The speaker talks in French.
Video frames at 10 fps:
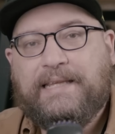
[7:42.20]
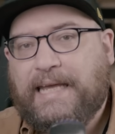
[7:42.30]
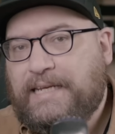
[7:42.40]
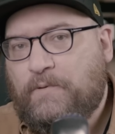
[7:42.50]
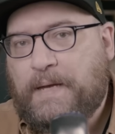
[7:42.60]

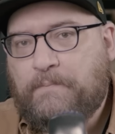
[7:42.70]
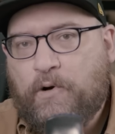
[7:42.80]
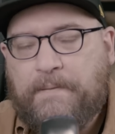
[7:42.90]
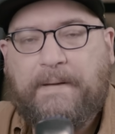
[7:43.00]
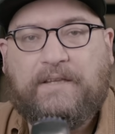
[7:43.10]
Traîner un
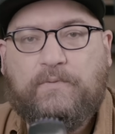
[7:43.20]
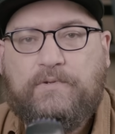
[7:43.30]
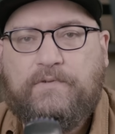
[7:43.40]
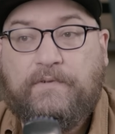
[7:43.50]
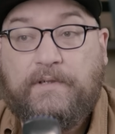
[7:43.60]
babouin partout où
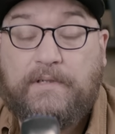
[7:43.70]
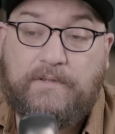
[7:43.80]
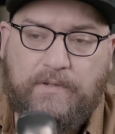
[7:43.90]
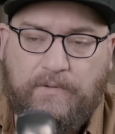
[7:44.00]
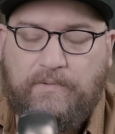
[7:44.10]
tu vas,
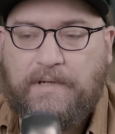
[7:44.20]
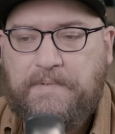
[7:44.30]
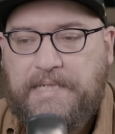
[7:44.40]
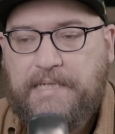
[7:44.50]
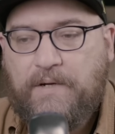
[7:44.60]
surtout en
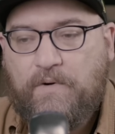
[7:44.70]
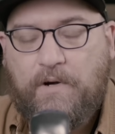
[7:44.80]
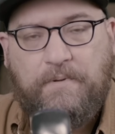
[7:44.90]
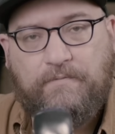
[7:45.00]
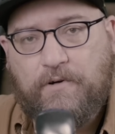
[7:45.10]
mission, on
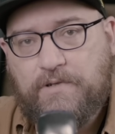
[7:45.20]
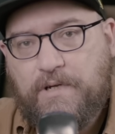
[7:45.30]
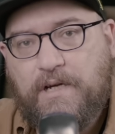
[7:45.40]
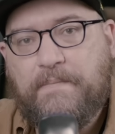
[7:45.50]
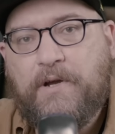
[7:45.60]
peut voir ça
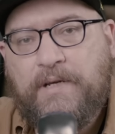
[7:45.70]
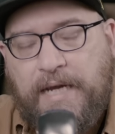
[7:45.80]
comme un